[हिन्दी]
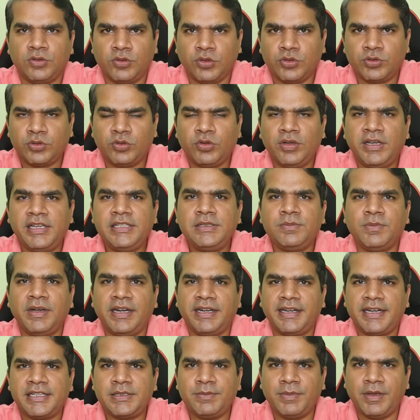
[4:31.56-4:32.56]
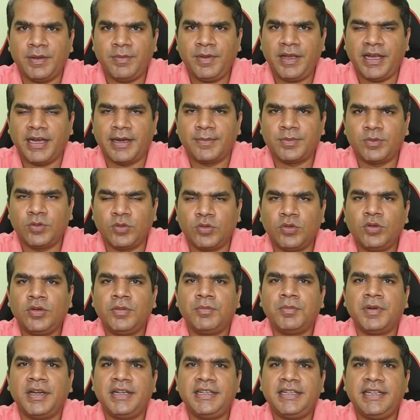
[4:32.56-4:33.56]
दोस्तों इस मैट्रेस में भी आपको
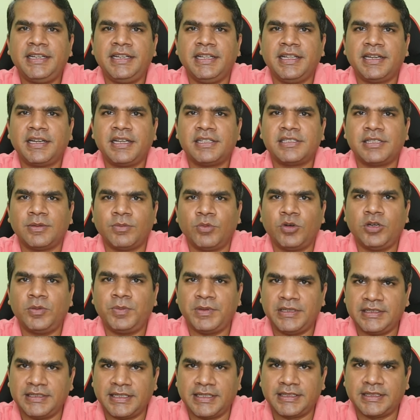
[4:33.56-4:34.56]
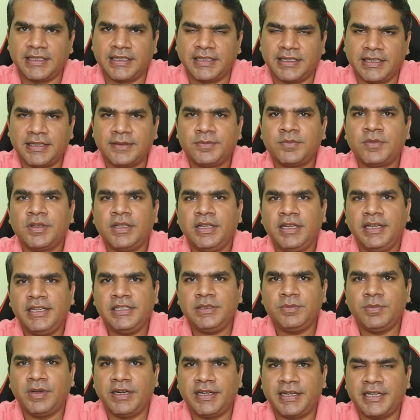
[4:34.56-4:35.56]
मल्टी लेयर का सपोर्ट मिल जाता है
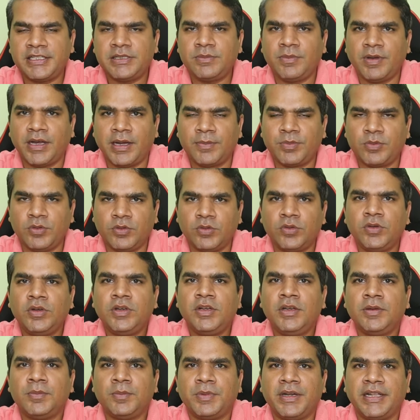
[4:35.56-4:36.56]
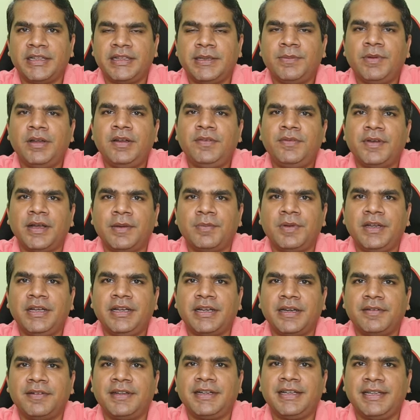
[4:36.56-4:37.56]
इस मैट्रेस में आपको ब्रेथेबल
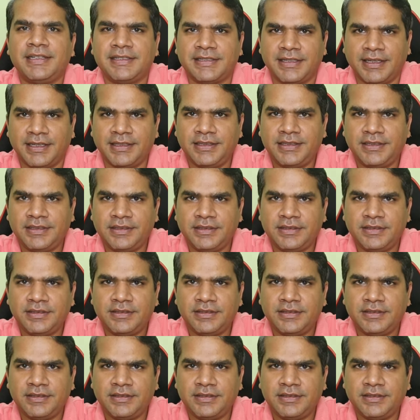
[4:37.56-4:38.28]
फैब्रिक कवर के साथ